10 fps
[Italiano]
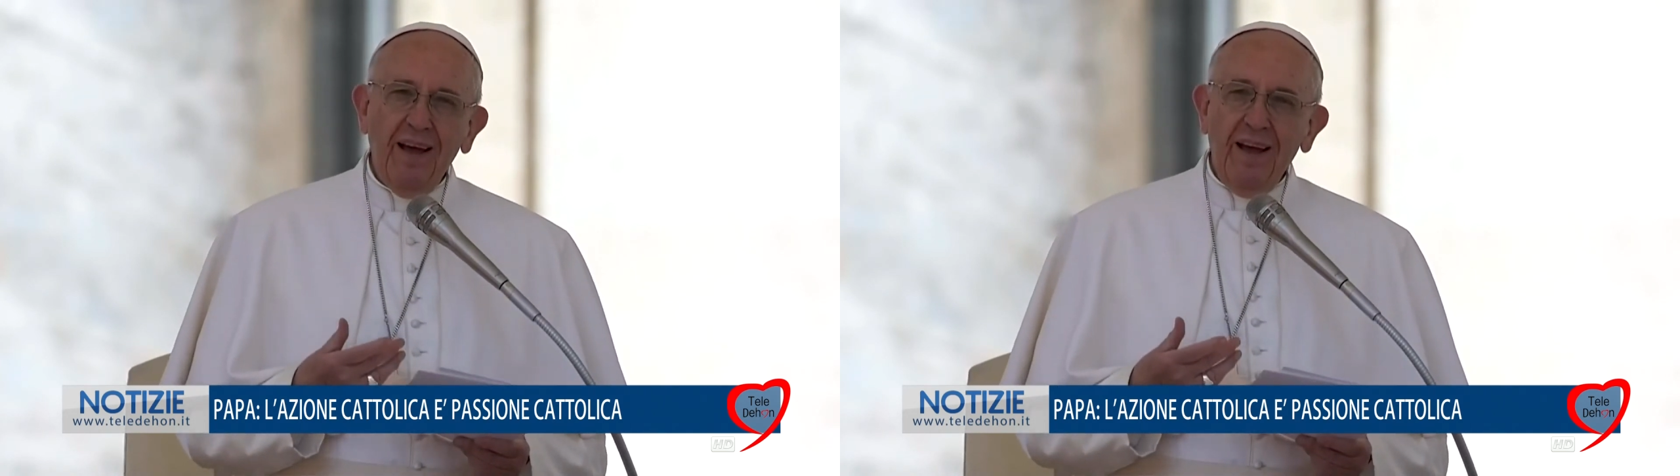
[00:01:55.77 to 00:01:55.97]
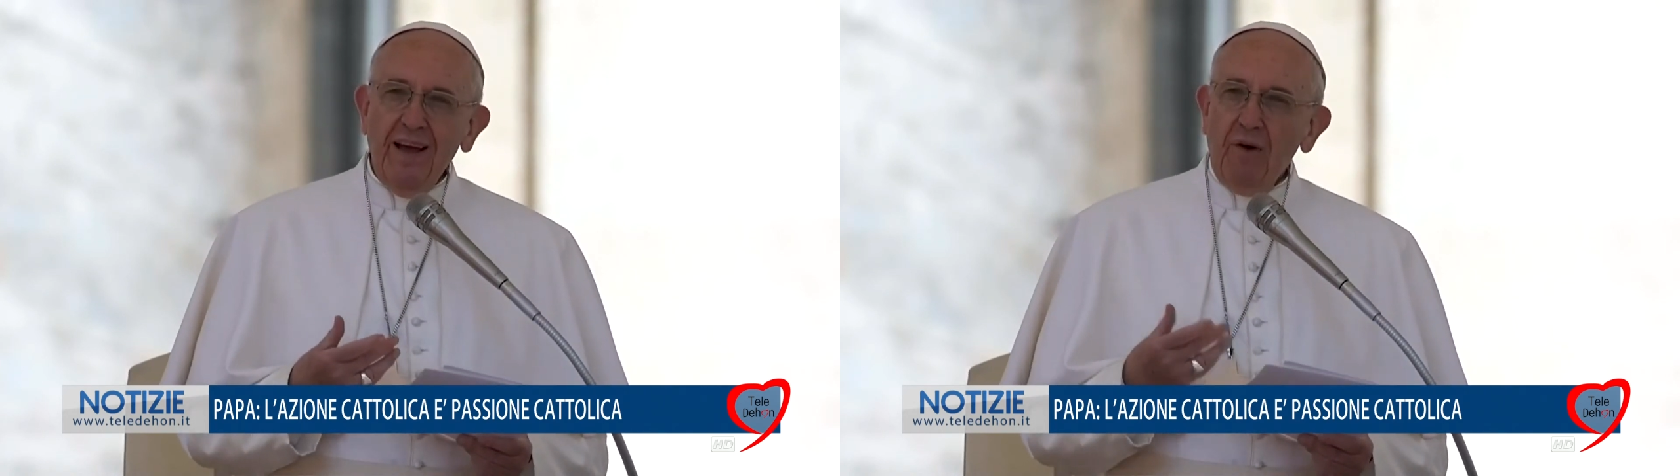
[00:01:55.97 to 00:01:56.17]

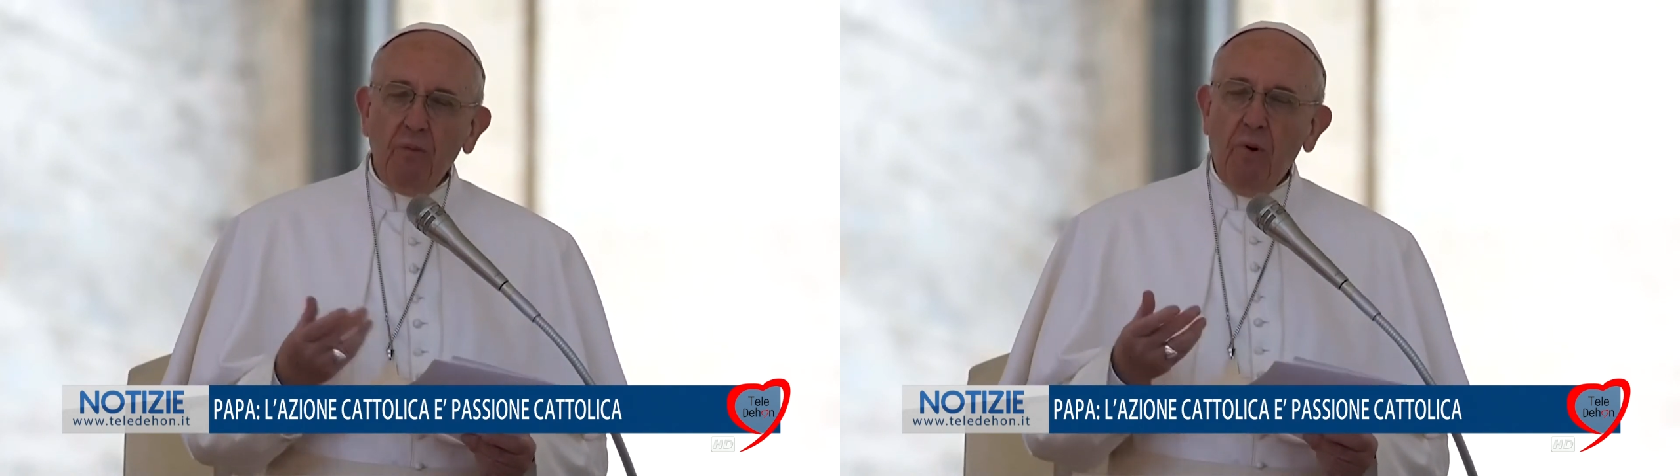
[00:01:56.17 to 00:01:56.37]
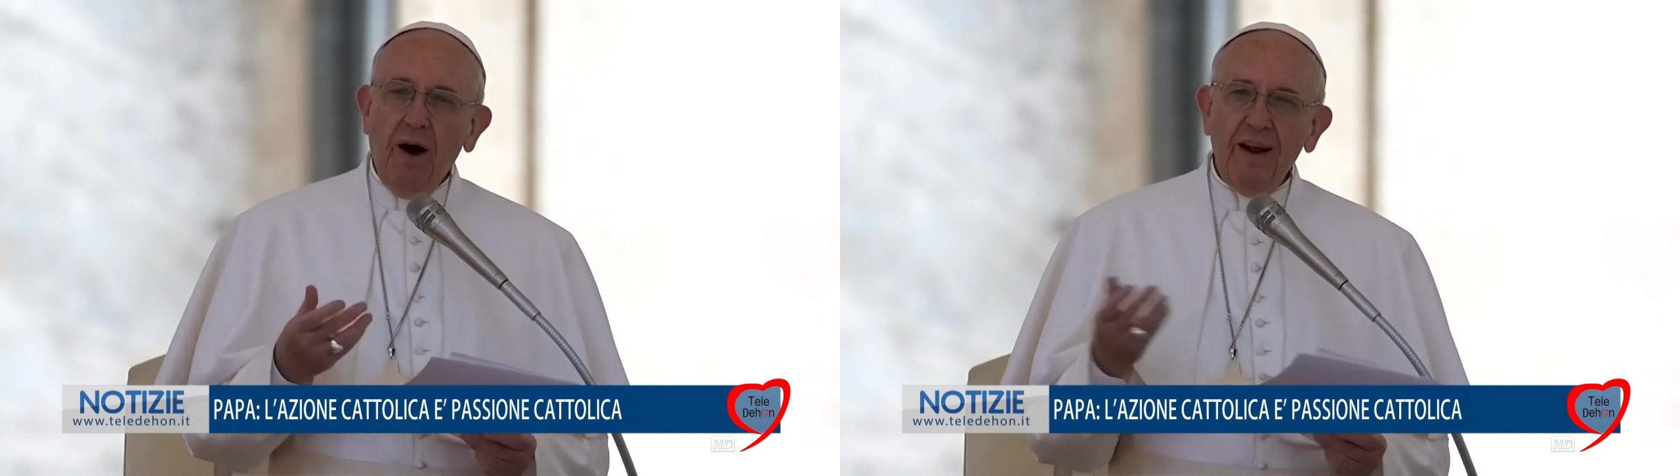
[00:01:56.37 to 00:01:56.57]
è un po'
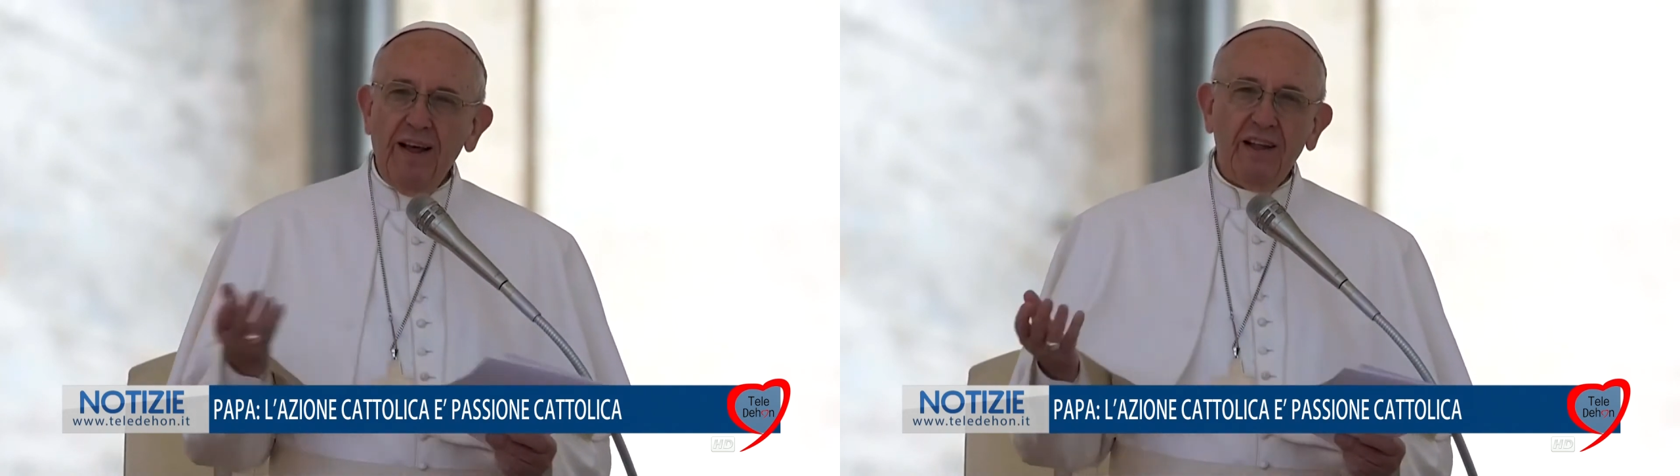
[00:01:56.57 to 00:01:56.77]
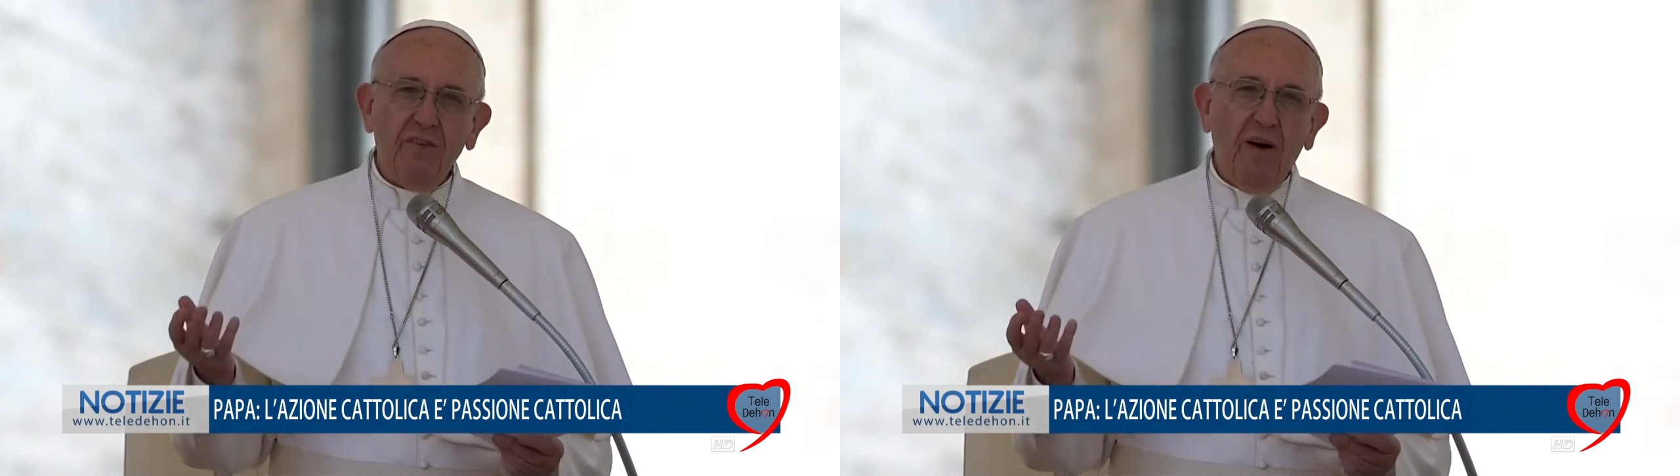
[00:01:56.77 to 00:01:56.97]
aria di
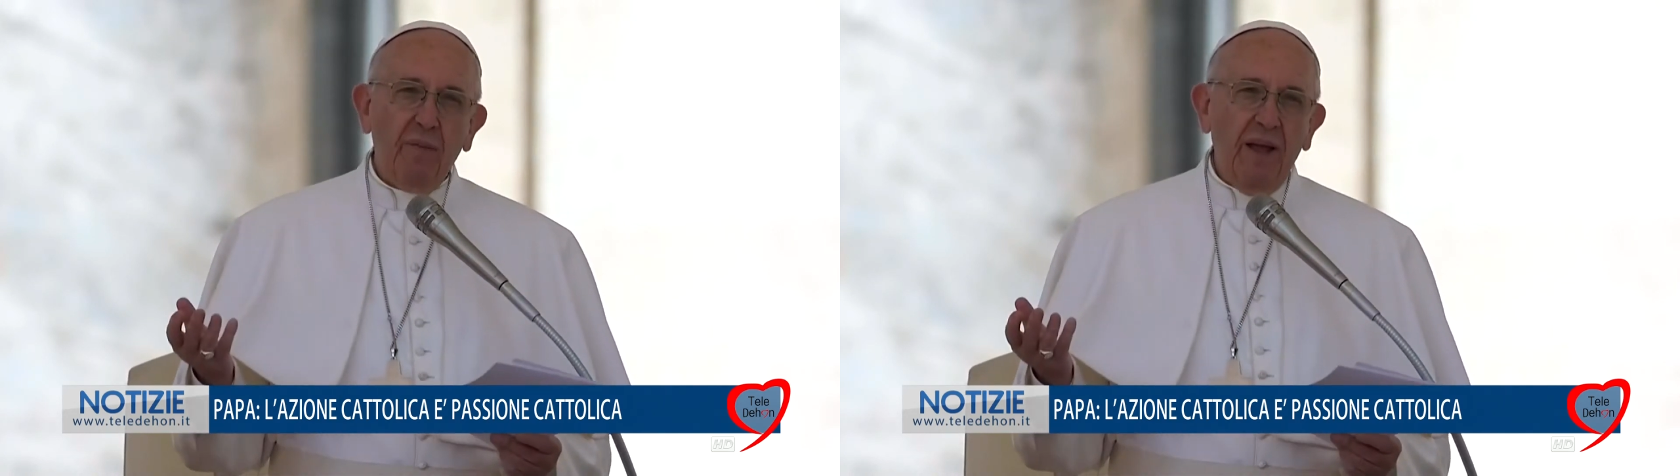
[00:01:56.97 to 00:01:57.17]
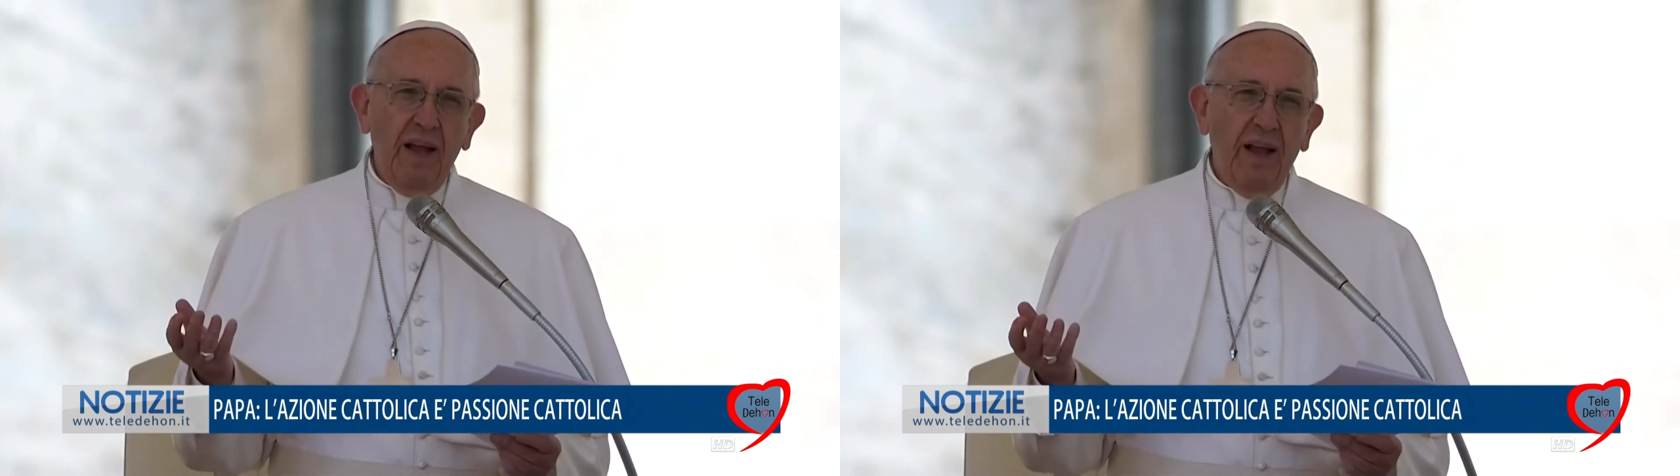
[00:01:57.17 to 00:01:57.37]

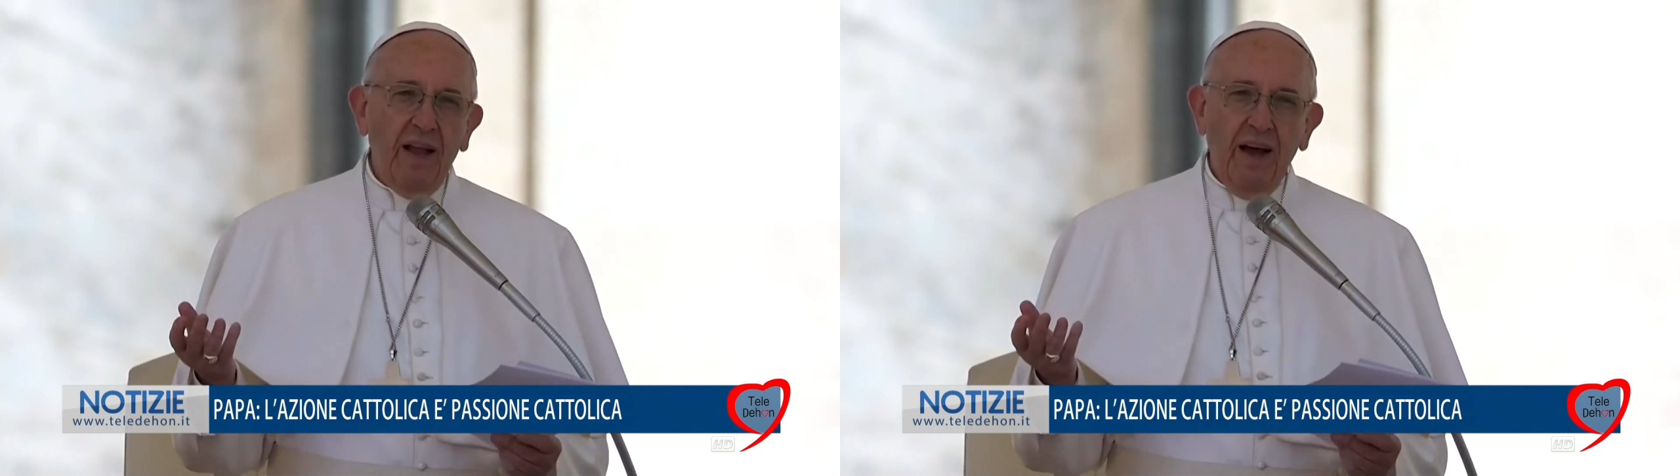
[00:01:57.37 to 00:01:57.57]
famiglia.